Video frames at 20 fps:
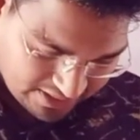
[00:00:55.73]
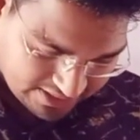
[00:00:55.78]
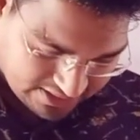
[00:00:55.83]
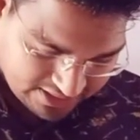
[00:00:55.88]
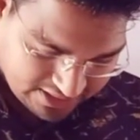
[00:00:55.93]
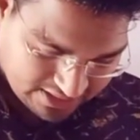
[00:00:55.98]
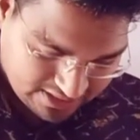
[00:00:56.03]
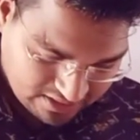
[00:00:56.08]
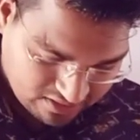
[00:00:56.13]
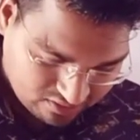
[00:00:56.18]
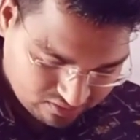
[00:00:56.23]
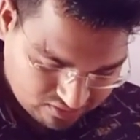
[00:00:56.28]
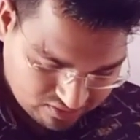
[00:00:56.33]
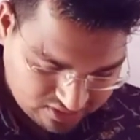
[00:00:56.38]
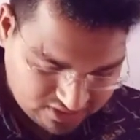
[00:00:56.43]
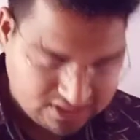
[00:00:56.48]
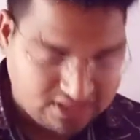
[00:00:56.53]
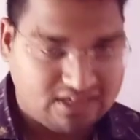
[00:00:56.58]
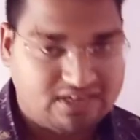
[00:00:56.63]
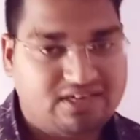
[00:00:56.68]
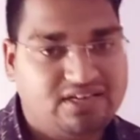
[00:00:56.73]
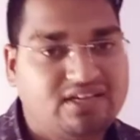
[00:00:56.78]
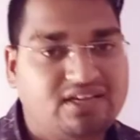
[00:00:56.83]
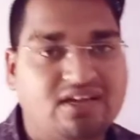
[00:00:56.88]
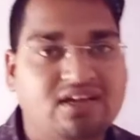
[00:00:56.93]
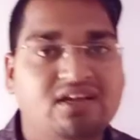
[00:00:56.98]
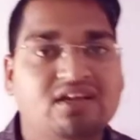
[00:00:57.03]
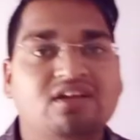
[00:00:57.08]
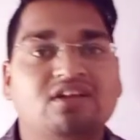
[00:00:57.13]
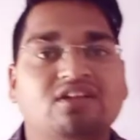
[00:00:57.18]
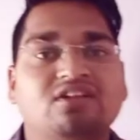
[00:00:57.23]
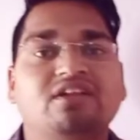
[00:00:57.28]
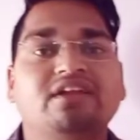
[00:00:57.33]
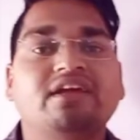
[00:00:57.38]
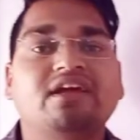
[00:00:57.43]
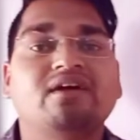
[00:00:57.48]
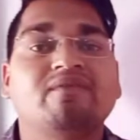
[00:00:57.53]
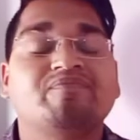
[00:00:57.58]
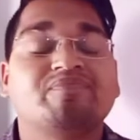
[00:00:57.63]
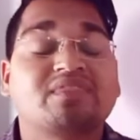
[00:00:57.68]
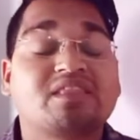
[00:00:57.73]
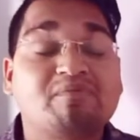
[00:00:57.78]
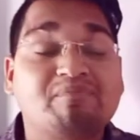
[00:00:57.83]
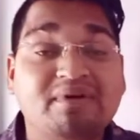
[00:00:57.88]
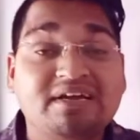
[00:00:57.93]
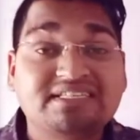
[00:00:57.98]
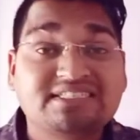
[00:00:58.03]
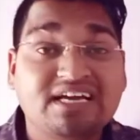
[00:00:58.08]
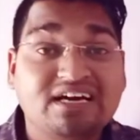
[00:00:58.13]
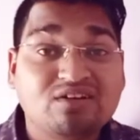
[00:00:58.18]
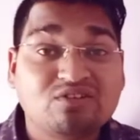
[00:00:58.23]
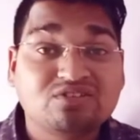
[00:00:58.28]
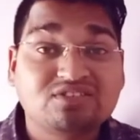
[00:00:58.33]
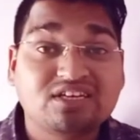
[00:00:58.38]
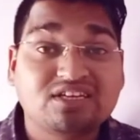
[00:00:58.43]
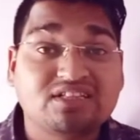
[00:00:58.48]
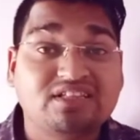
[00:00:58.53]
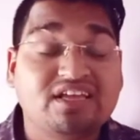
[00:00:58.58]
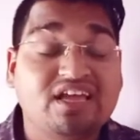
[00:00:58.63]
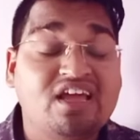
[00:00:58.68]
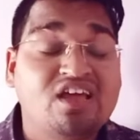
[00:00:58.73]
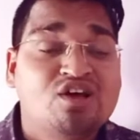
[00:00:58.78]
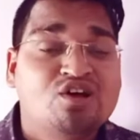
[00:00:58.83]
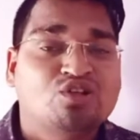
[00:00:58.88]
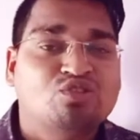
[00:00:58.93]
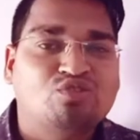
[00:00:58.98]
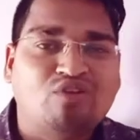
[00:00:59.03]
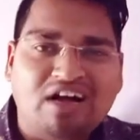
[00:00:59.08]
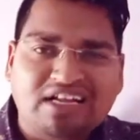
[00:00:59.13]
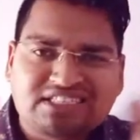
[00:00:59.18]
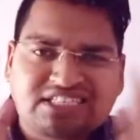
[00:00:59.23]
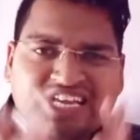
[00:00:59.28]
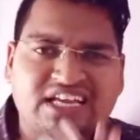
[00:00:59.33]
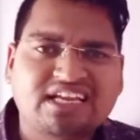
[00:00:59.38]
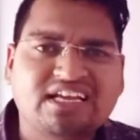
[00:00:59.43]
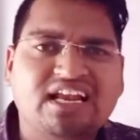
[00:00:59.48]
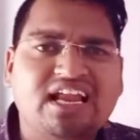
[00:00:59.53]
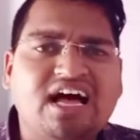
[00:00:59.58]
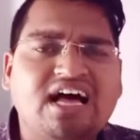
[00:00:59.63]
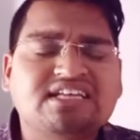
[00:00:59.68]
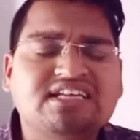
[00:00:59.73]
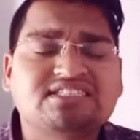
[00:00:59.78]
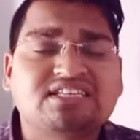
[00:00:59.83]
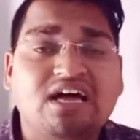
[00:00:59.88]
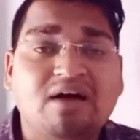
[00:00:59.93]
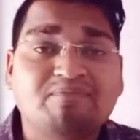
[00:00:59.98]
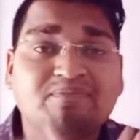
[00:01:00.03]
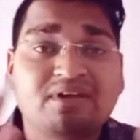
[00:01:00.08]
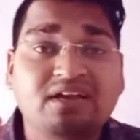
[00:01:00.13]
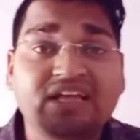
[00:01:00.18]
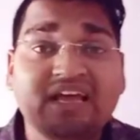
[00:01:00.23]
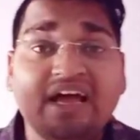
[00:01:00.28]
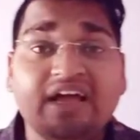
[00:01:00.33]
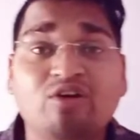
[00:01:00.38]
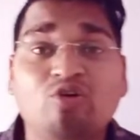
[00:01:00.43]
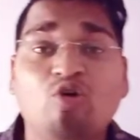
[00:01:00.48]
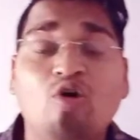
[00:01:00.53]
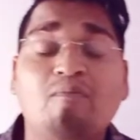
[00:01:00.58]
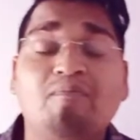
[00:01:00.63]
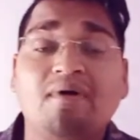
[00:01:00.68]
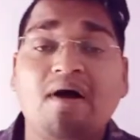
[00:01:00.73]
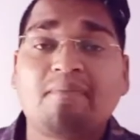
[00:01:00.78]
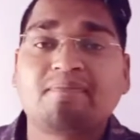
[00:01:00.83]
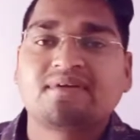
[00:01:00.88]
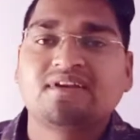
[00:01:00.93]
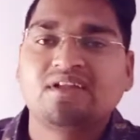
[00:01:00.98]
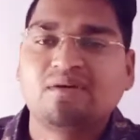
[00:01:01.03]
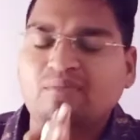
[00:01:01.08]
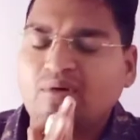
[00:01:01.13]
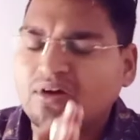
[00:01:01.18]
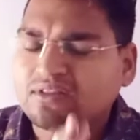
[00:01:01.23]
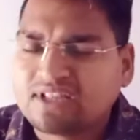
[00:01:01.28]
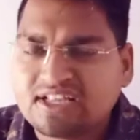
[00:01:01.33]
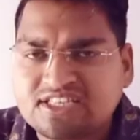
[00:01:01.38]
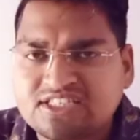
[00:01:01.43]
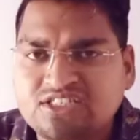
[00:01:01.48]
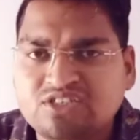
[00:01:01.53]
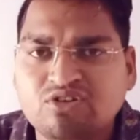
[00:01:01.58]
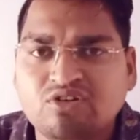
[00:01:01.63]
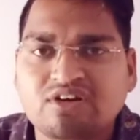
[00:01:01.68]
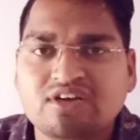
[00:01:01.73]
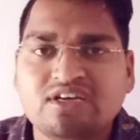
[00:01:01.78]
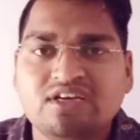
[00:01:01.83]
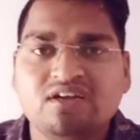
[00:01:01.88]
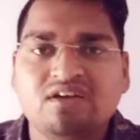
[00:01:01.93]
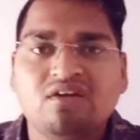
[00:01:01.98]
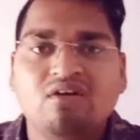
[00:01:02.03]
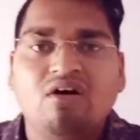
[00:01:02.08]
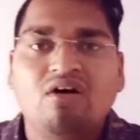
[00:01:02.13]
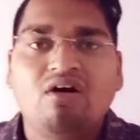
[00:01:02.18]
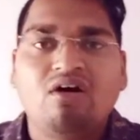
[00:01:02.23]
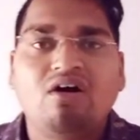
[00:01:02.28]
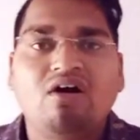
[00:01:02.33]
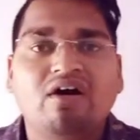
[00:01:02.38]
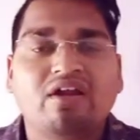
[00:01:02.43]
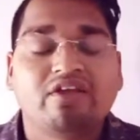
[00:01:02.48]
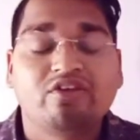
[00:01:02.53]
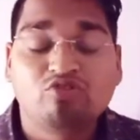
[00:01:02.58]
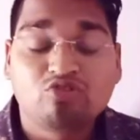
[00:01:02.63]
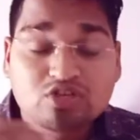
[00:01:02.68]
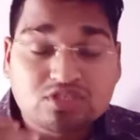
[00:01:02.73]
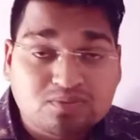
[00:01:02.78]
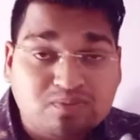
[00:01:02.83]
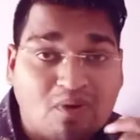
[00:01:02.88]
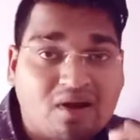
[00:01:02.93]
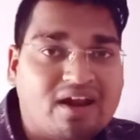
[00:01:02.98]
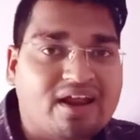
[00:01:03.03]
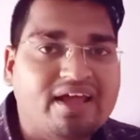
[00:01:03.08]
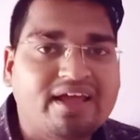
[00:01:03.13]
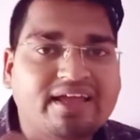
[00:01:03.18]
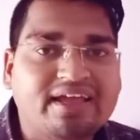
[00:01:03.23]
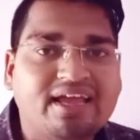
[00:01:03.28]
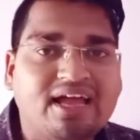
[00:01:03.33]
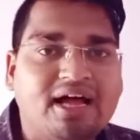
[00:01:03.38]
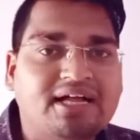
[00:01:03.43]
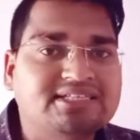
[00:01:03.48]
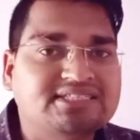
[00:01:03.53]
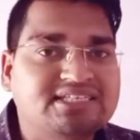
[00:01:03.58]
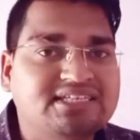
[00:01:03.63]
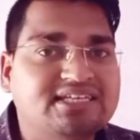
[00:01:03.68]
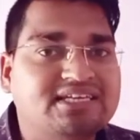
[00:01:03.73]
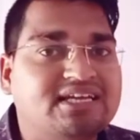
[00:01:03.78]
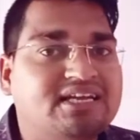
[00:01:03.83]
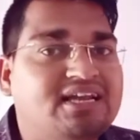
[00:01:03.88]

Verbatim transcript: माइक ठीक कर लूँ थोड़ी सा ठीक है ठीक है तो पहचान हो सकती है तो आज की क्लास आपके लिए आई होप आपके लिए बहुत अच्छी होगी और यूज़फुल रहेगी आज की